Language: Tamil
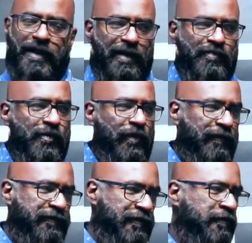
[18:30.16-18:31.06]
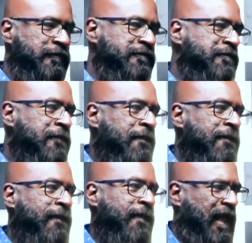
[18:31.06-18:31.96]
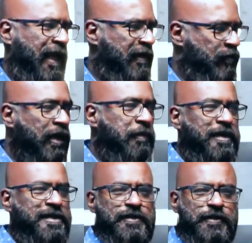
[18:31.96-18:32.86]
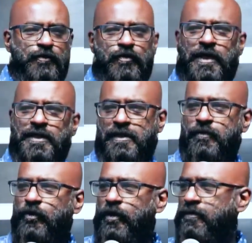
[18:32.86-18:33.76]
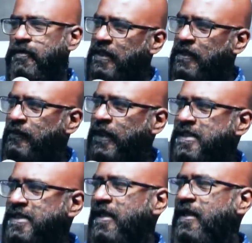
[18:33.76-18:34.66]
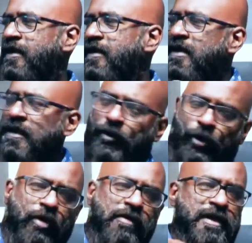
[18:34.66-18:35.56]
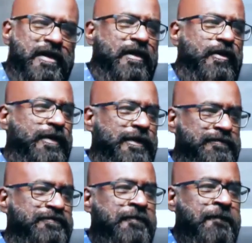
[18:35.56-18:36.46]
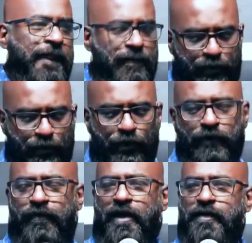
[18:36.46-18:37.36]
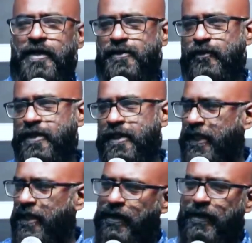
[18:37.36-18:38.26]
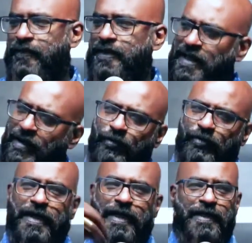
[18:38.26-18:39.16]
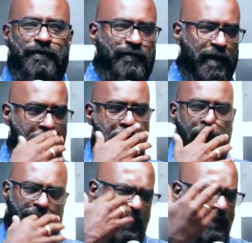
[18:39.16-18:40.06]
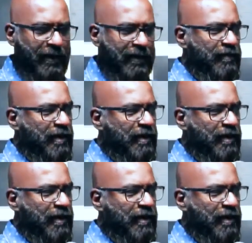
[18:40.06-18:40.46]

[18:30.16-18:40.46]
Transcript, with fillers: நீட் மோர் ஆஃப் யூ எனக்கு உங்கள் பிரசனம் உங்கள் சமூகம் அந்த வாஞ்சையில் ட்ரா நியர் டு ஹிம் பியூட்டிஃபுல்லாக வேர்ட்ஸ் சொல்லுது நீங்கள் கிட்ட வந்து அவரும் கிட்ட வருவார் நீங்கள் கனம்